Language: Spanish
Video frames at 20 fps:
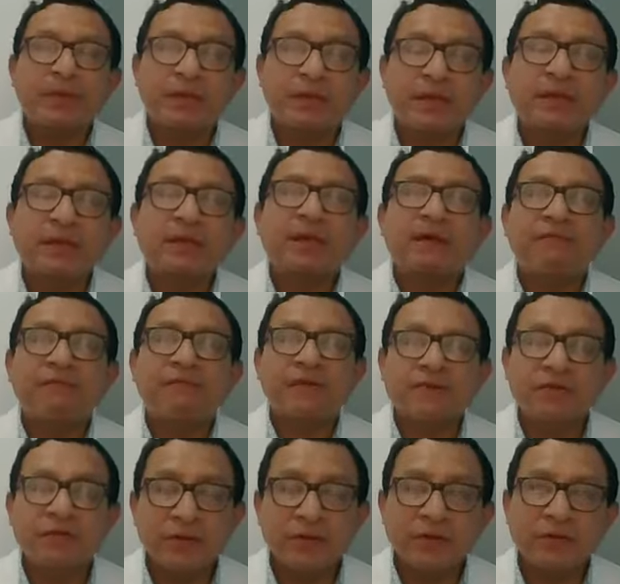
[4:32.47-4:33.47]
de
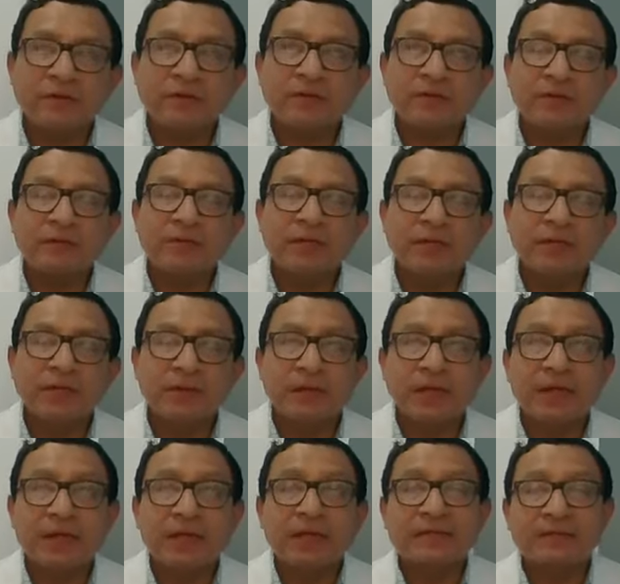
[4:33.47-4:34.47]
afecciones,
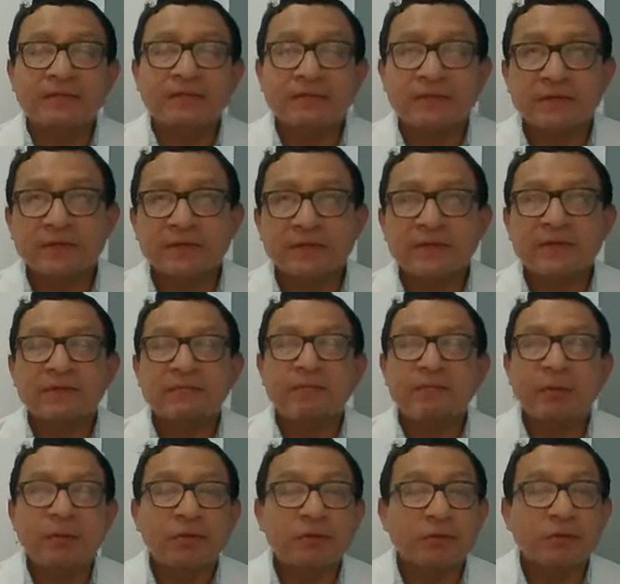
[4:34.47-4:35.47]
dentro de ellas las
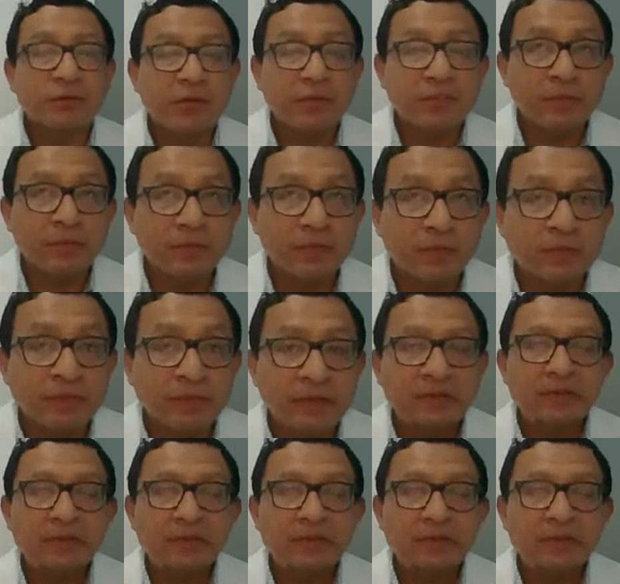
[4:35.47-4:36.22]
infecciones por otro tipo de